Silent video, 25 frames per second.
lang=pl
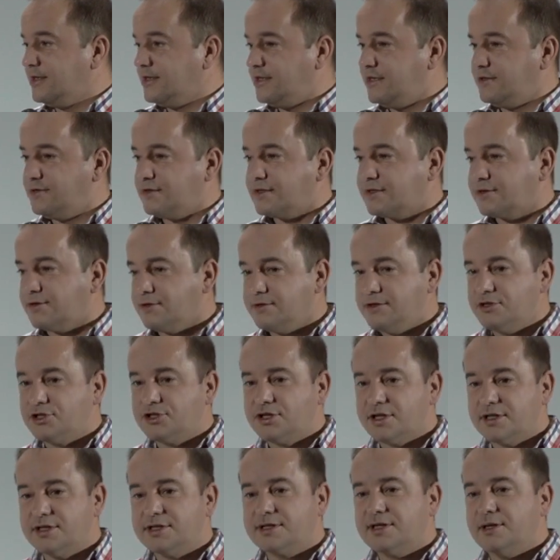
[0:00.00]
i do strony
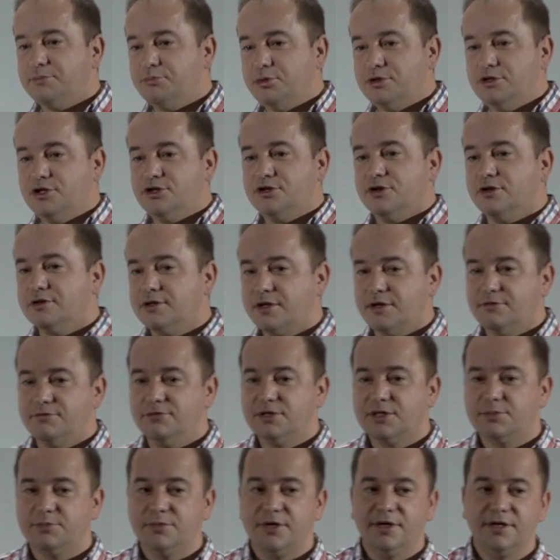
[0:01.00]

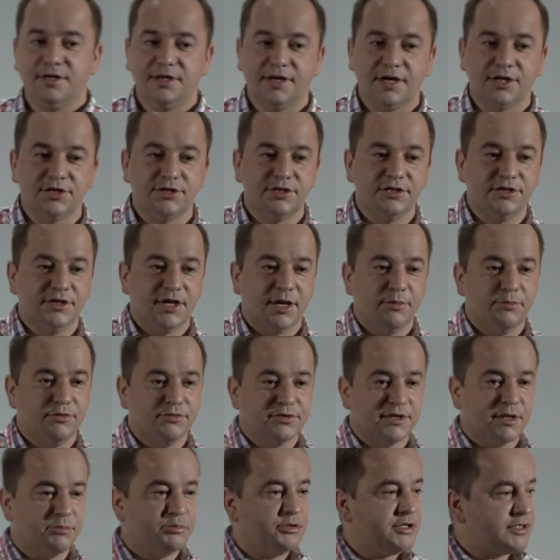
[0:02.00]
458 każdy dzień
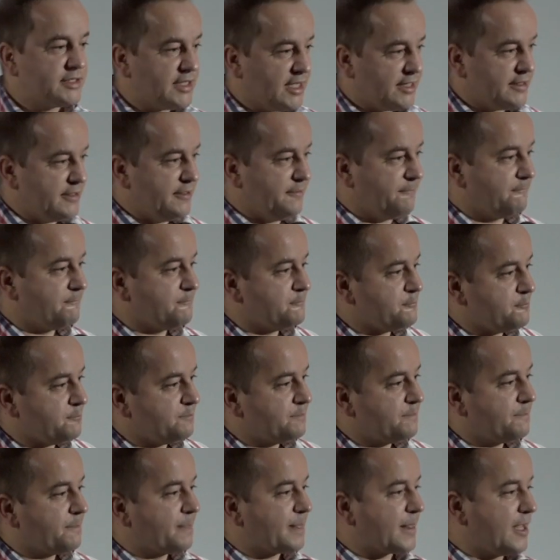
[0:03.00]
był zapisany
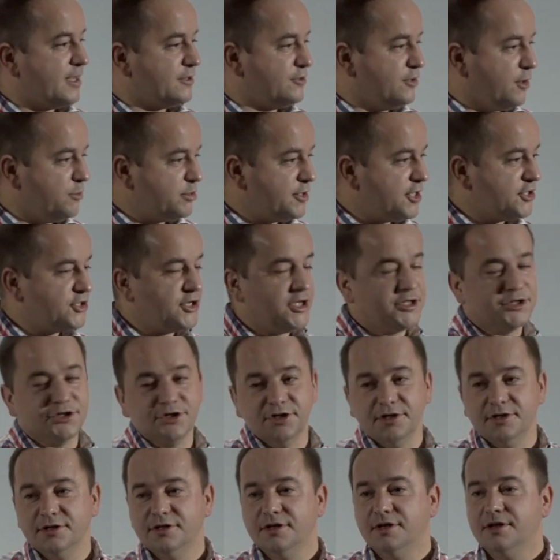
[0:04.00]
dobre
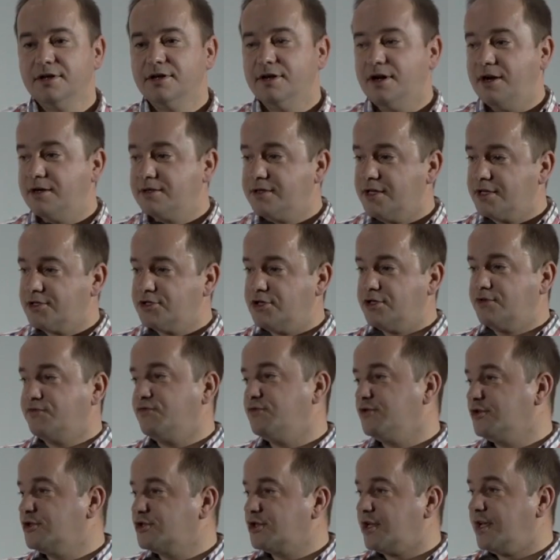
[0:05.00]
rzeczy, ale także
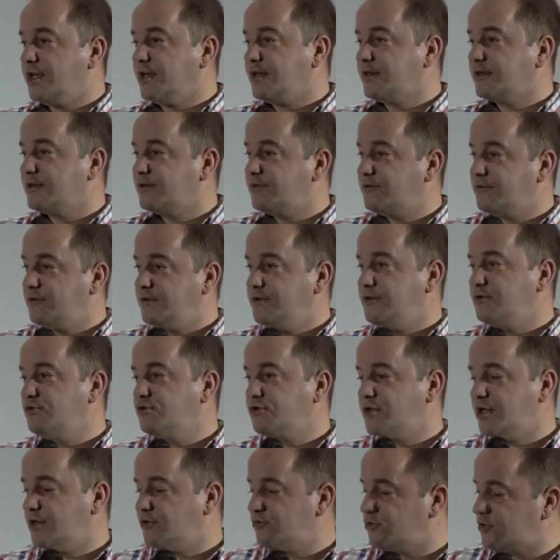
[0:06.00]
Twój grzech i
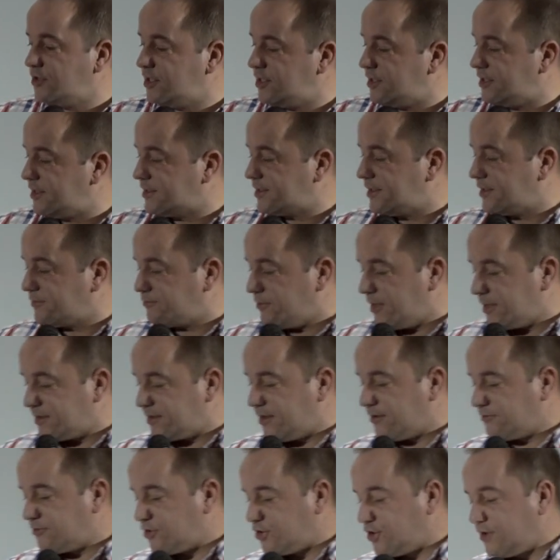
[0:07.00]
różne, różne
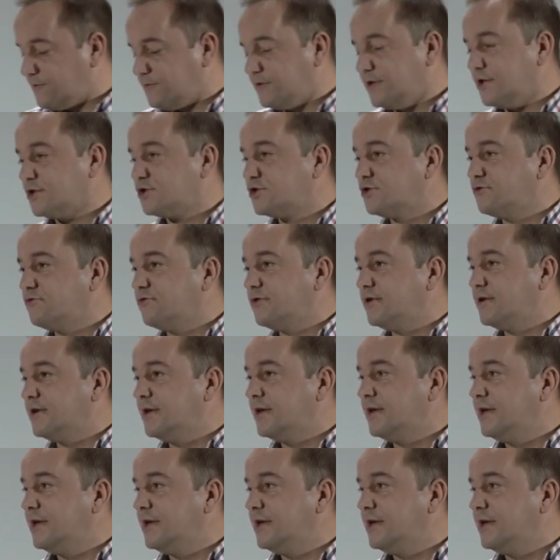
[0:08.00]
sytuacje, które się wydarzyły.